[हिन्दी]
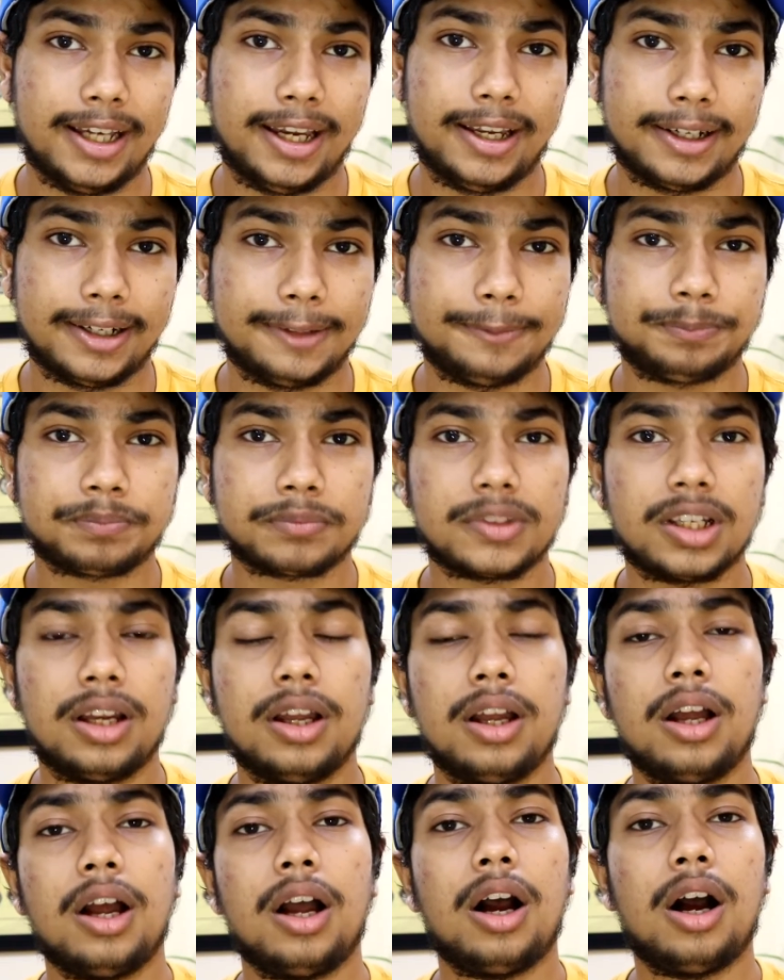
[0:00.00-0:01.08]
जाएगा
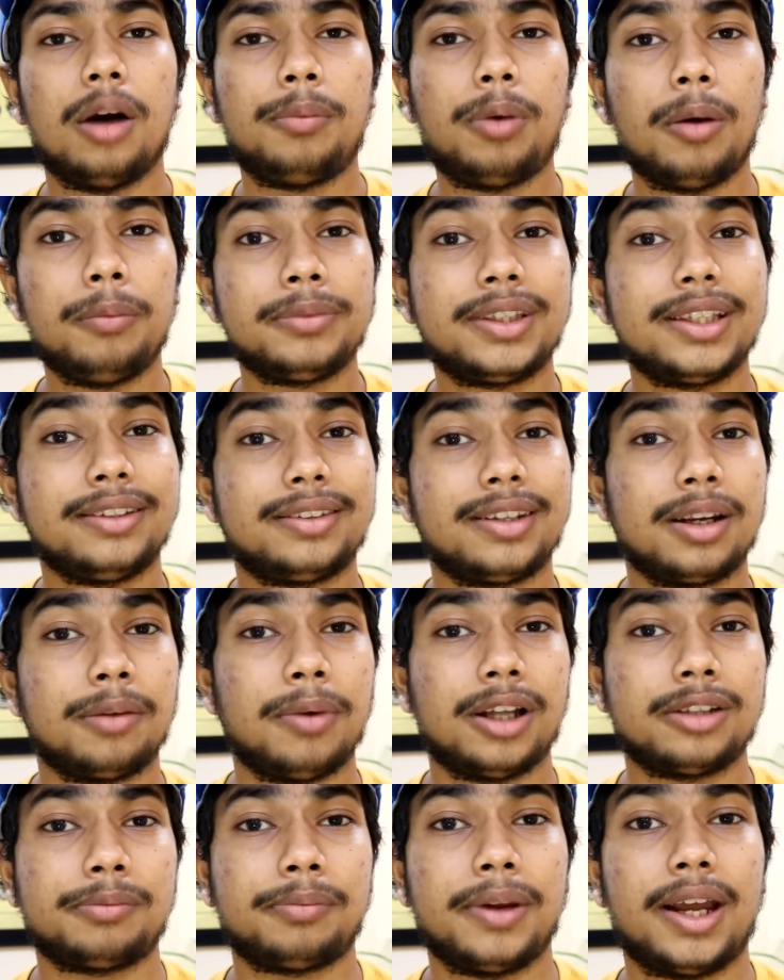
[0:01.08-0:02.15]
अब हम तीसरे
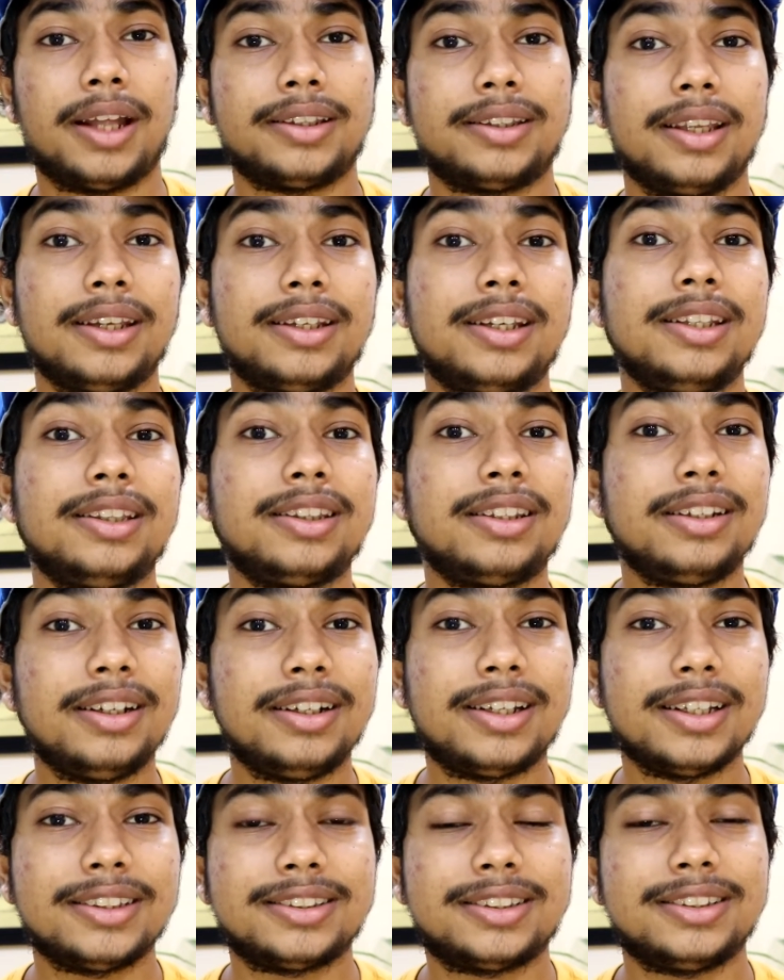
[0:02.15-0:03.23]
बात पे आते हैं कि थ्री
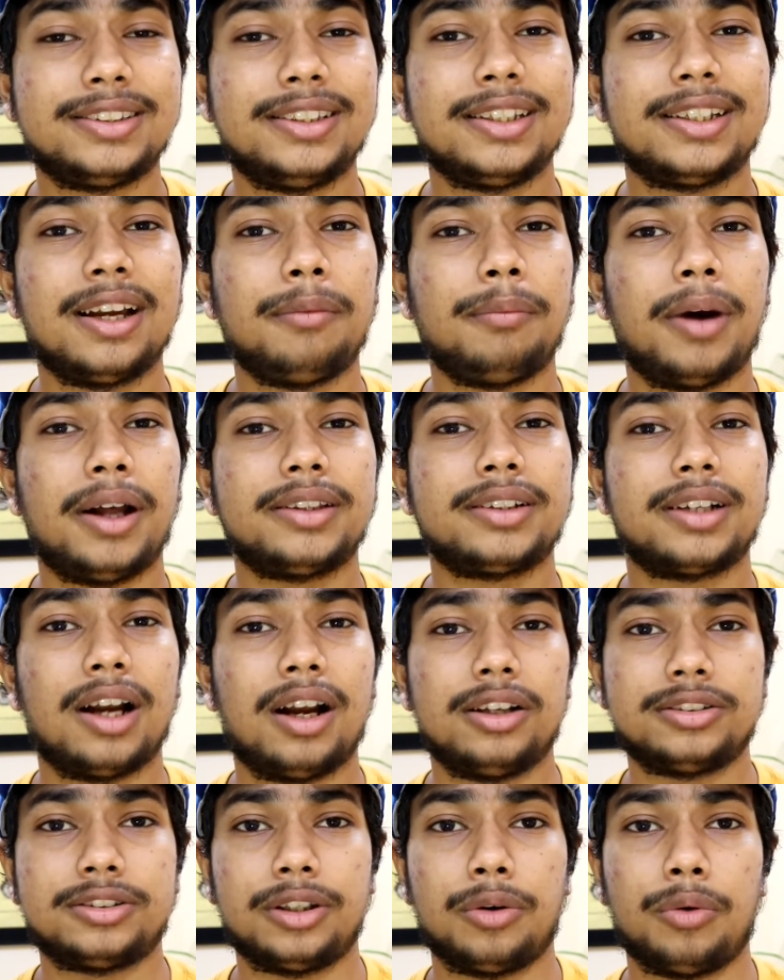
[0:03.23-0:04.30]
टेन सी का बात
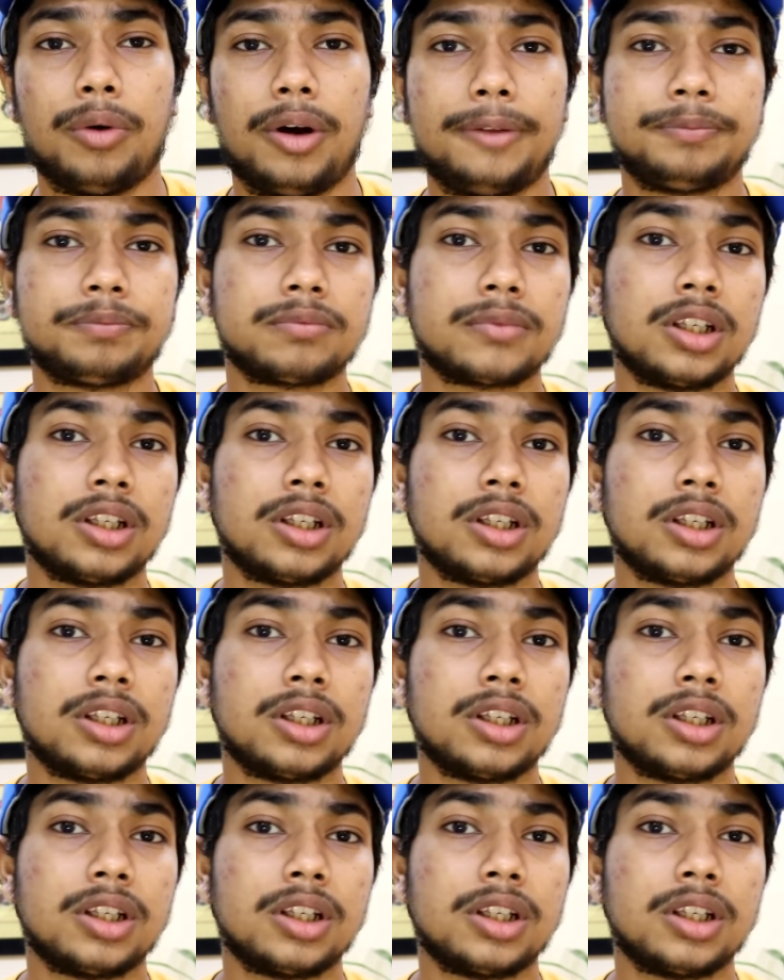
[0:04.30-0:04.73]
कहाँ से हुआ